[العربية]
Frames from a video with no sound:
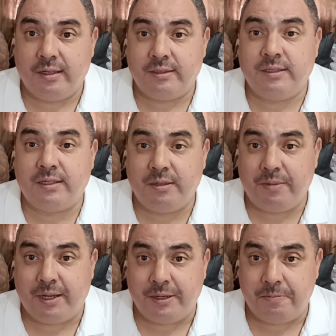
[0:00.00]
ضد
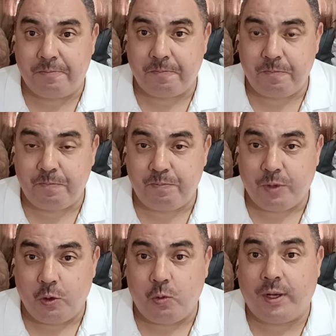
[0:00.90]
المغرب
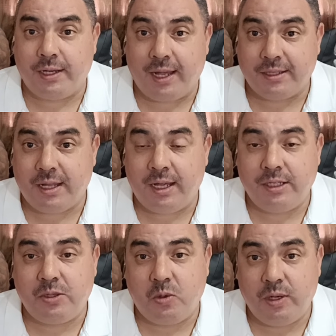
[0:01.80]
وهاد الاخطاء
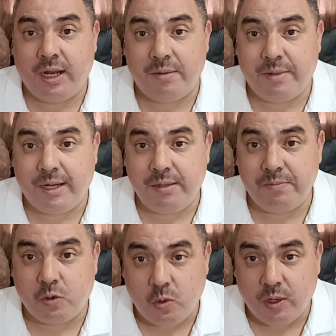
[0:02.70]
هذه كلها المغرب
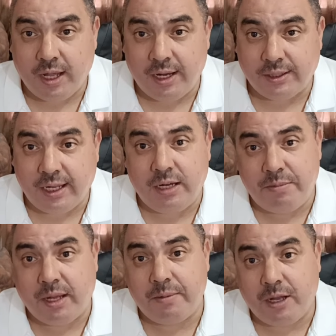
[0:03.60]
كل خطا
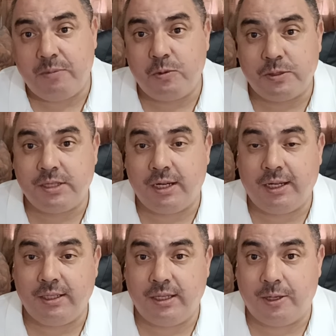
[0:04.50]
المغرب قلبه
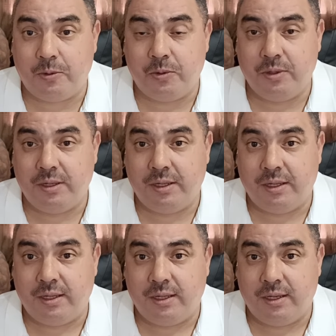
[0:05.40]
للصالح ديالو
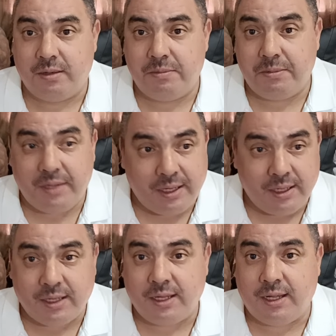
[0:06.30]
بمعنى
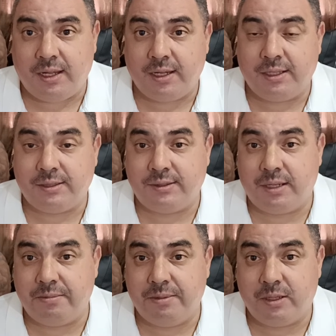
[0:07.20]
انك
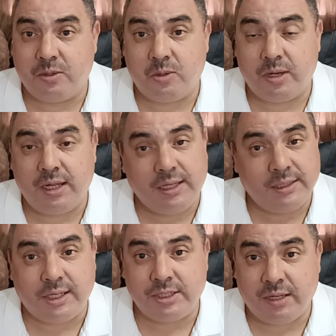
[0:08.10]
كتضرب الكره
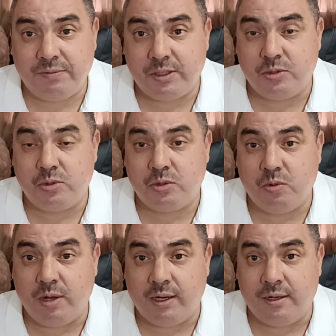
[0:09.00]
كترجع فيك جوج
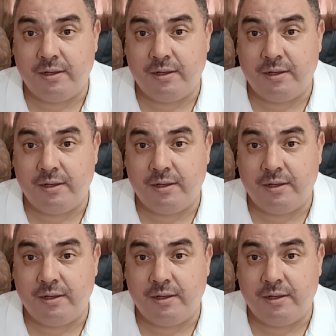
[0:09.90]
جوال